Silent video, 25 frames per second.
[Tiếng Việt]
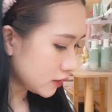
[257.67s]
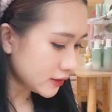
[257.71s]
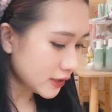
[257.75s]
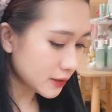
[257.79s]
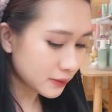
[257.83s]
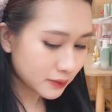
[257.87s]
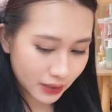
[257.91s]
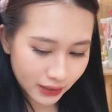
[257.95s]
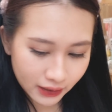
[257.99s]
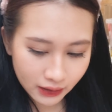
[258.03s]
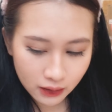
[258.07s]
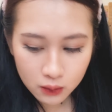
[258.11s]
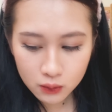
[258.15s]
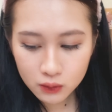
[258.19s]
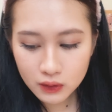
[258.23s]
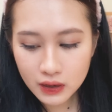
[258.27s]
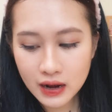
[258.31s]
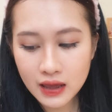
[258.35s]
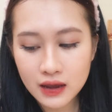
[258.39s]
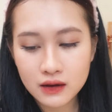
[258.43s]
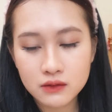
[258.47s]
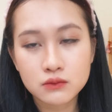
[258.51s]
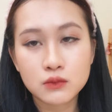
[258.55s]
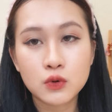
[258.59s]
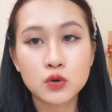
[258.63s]
Tiếp theo
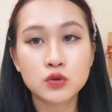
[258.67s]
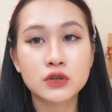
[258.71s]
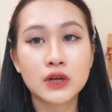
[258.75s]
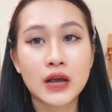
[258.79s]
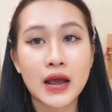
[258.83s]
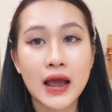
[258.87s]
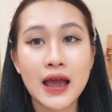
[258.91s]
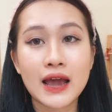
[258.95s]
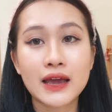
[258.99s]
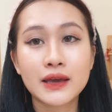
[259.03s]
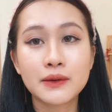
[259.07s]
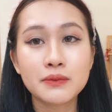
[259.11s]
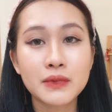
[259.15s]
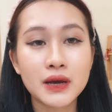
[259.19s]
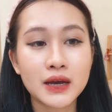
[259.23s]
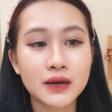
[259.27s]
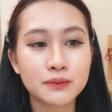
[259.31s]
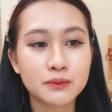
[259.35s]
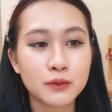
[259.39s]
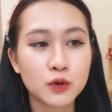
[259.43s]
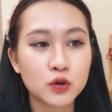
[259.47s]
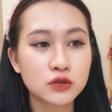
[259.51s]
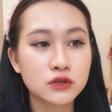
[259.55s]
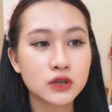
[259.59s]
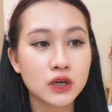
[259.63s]
là một cái mà
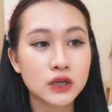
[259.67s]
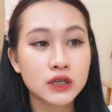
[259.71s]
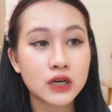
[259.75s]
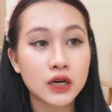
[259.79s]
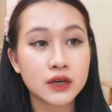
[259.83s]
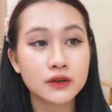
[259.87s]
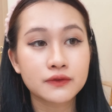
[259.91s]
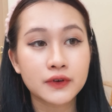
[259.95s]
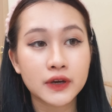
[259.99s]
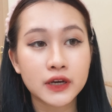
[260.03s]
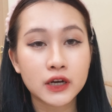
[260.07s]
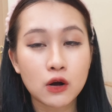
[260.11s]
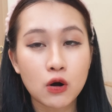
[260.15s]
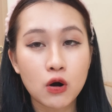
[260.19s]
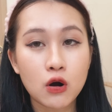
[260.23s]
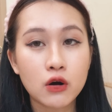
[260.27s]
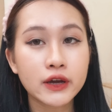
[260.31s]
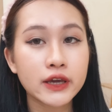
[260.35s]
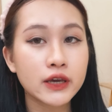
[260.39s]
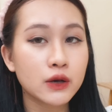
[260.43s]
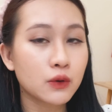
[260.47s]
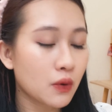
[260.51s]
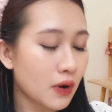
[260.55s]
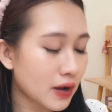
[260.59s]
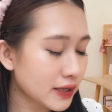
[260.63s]
mọi người cần phải có
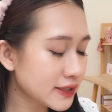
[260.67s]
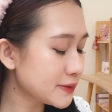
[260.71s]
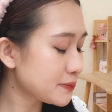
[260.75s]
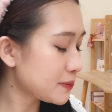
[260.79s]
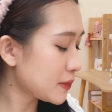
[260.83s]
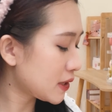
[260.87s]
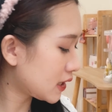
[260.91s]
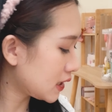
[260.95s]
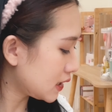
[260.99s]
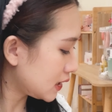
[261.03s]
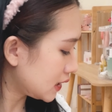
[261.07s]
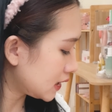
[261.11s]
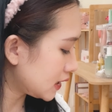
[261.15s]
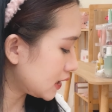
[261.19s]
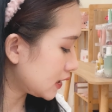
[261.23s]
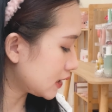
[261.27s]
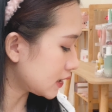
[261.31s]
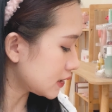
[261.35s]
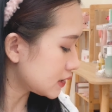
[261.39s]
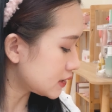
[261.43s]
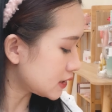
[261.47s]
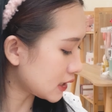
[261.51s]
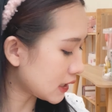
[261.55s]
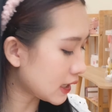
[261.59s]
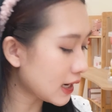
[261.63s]
khi wax bikini
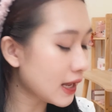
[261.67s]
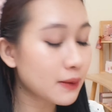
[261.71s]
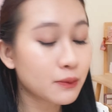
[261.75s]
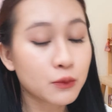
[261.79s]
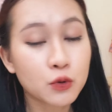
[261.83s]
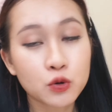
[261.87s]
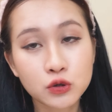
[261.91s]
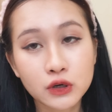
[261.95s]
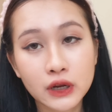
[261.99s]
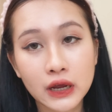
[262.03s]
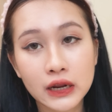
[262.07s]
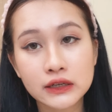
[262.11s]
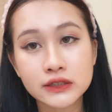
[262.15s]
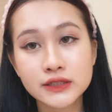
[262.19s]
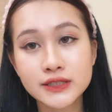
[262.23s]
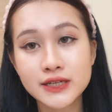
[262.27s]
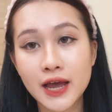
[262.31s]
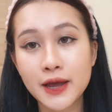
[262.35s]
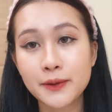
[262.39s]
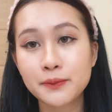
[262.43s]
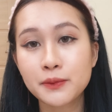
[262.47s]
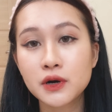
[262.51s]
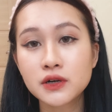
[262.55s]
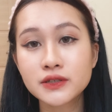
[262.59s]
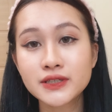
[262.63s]
đấy chính là một cái
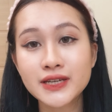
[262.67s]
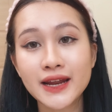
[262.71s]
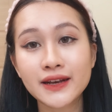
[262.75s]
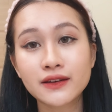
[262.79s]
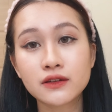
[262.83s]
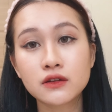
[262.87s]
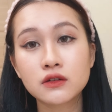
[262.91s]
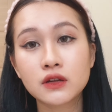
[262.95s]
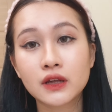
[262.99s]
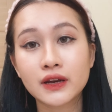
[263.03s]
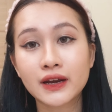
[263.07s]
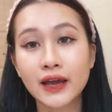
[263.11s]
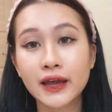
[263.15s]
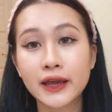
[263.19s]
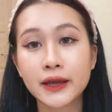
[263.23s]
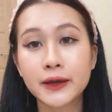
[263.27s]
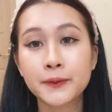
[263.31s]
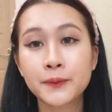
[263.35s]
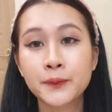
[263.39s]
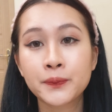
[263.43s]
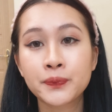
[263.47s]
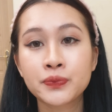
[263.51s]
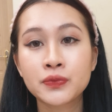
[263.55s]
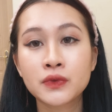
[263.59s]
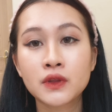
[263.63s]
chai mỡ chăn như thế này
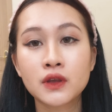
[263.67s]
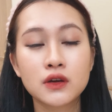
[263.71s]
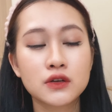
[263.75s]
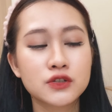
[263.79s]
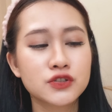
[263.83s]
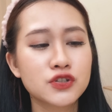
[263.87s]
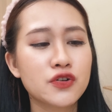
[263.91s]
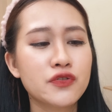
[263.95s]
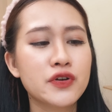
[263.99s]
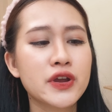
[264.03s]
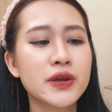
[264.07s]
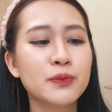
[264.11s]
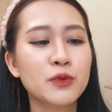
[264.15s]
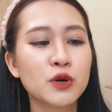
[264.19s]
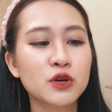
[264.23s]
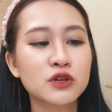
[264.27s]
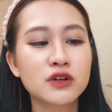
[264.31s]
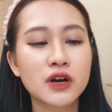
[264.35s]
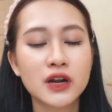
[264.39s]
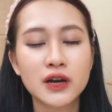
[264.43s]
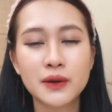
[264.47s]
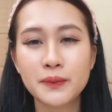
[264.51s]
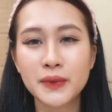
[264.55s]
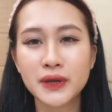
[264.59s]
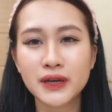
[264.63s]
sorry mọi
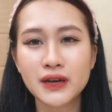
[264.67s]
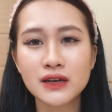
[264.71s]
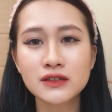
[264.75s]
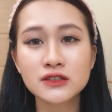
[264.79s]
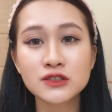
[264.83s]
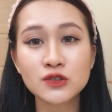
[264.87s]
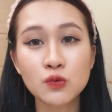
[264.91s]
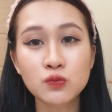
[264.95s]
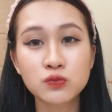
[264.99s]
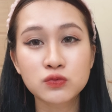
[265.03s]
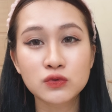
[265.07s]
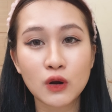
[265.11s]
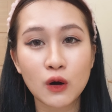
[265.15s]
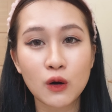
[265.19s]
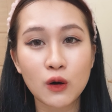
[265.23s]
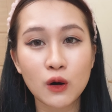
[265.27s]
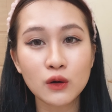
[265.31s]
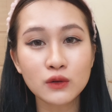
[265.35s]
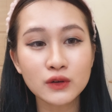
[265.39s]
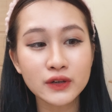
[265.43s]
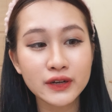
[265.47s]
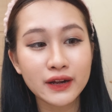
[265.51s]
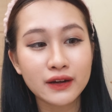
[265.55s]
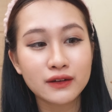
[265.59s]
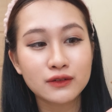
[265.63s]
người là mình đã dùng
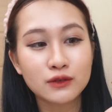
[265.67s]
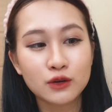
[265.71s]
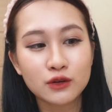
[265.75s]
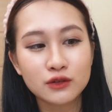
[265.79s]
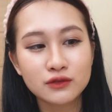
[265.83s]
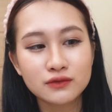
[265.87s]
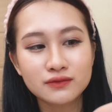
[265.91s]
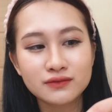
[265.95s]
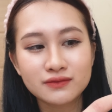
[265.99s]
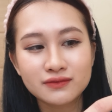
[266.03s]
nó nên là nó